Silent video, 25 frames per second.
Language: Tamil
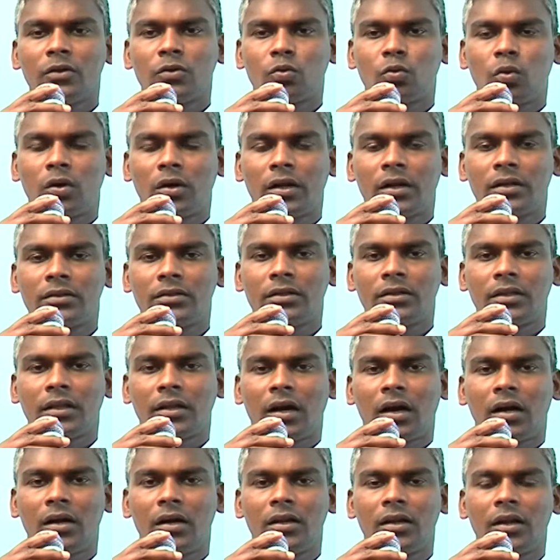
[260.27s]
தொடர்ந்து இந்த
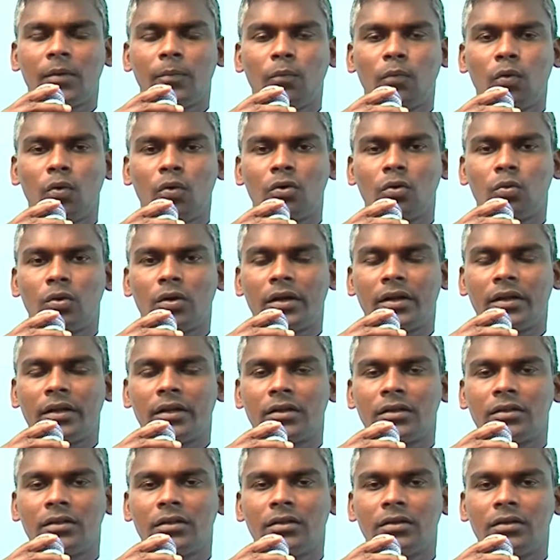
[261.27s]
நாளில் எம்மோடு
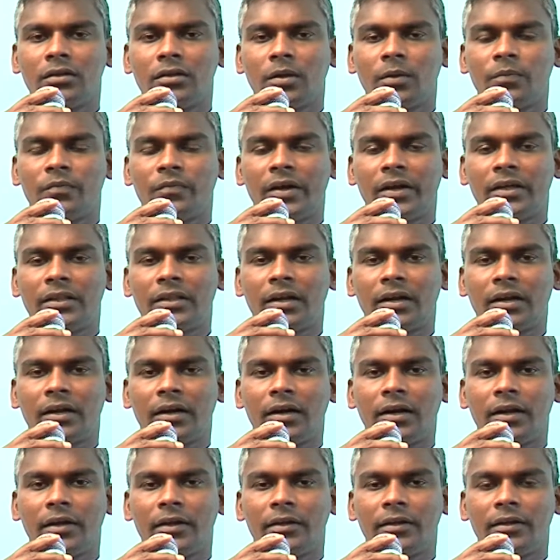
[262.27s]
உடனிருந்து எம்
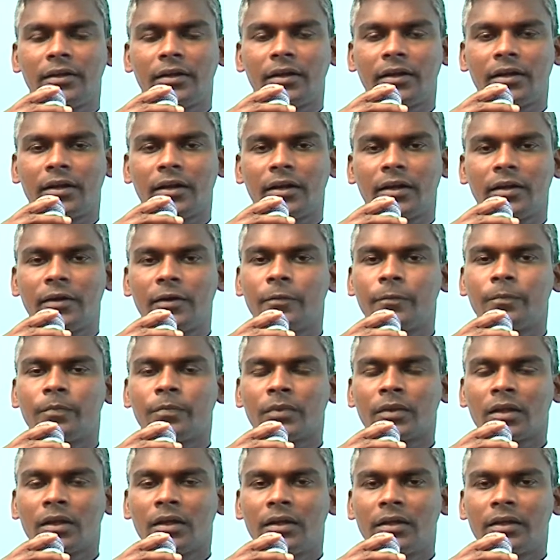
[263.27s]
வேதனைகளை நீரை
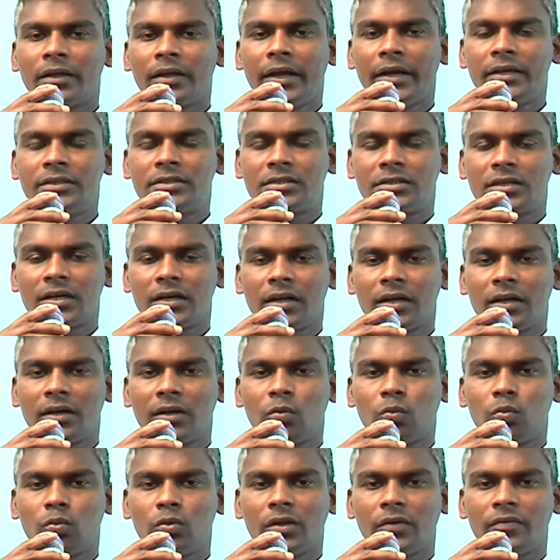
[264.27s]
ஏற்றிட
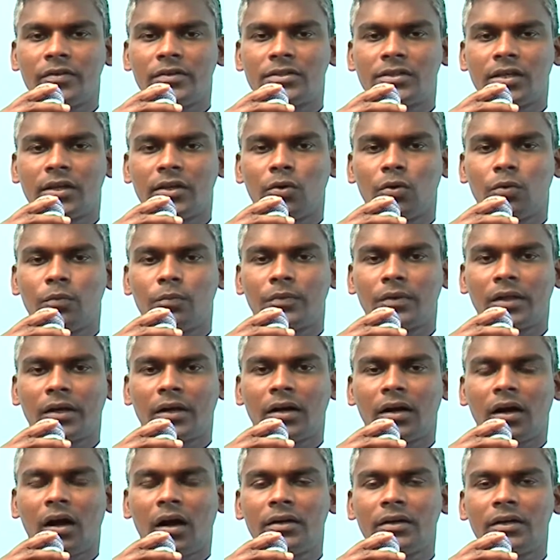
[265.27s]
உதவி செய்யும்
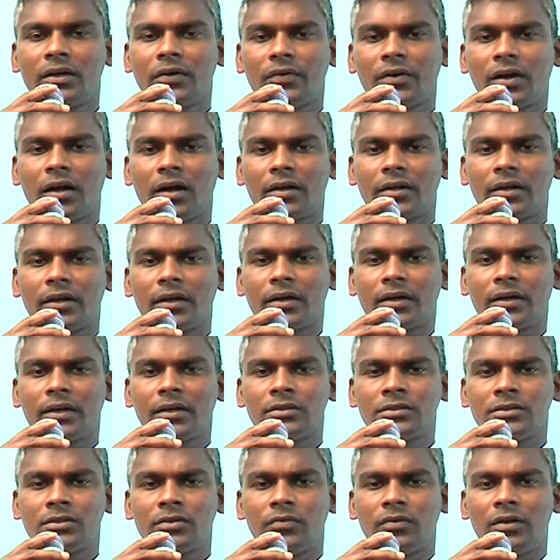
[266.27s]
எங்கள் ஆண்டவராகிய
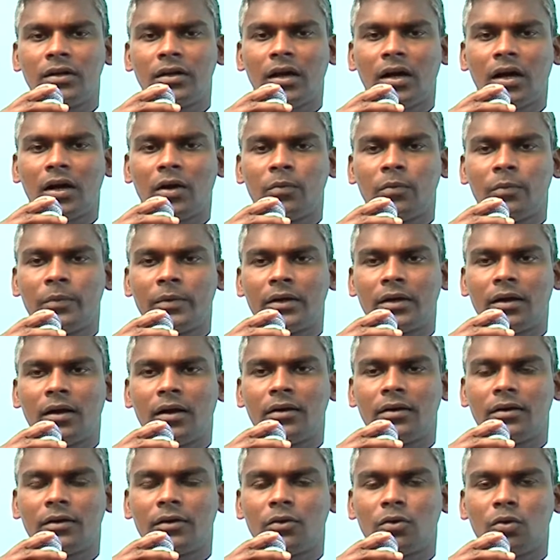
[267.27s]
கிறிஸ்து வழியாகவும் என்று
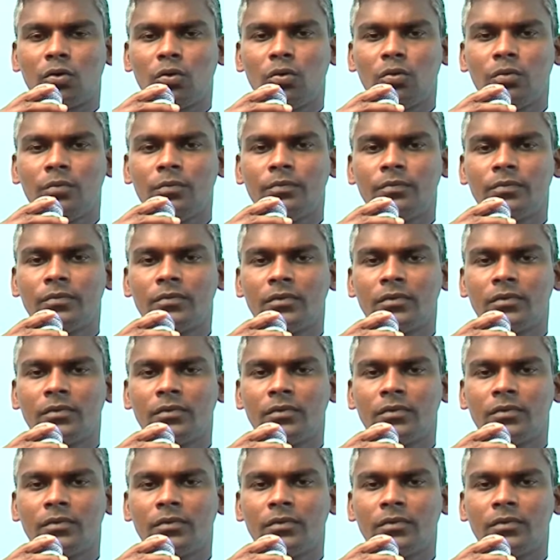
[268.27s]
ஆடுகிறோம்